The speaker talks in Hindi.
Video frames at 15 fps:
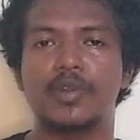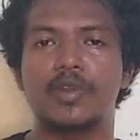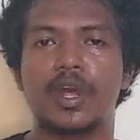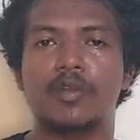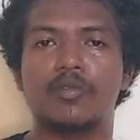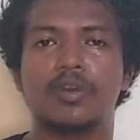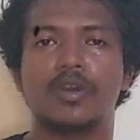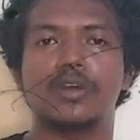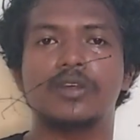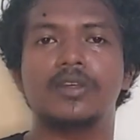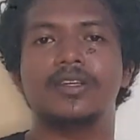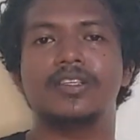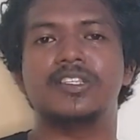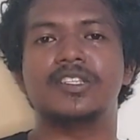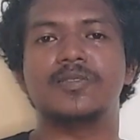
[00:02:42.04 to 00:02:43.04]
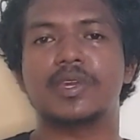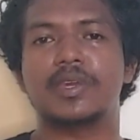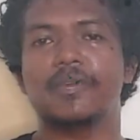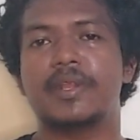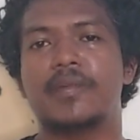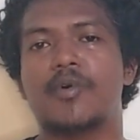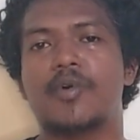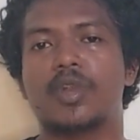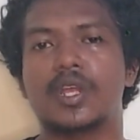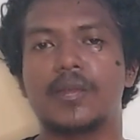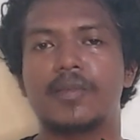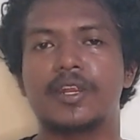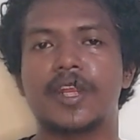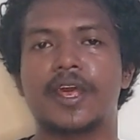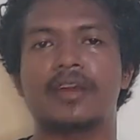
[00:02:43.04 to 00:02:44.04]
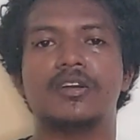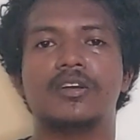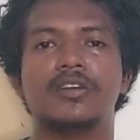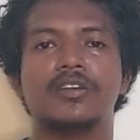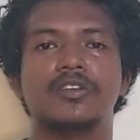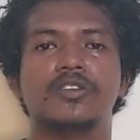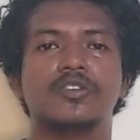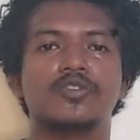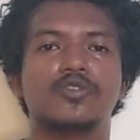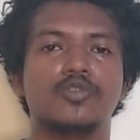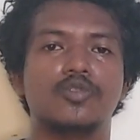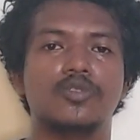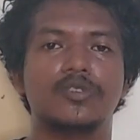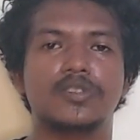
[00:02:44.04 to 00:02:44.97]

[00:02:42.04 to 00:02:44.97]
वीडियो डालूंगा जिसमें कि मेरा बॉडी अपडेट आएगा सो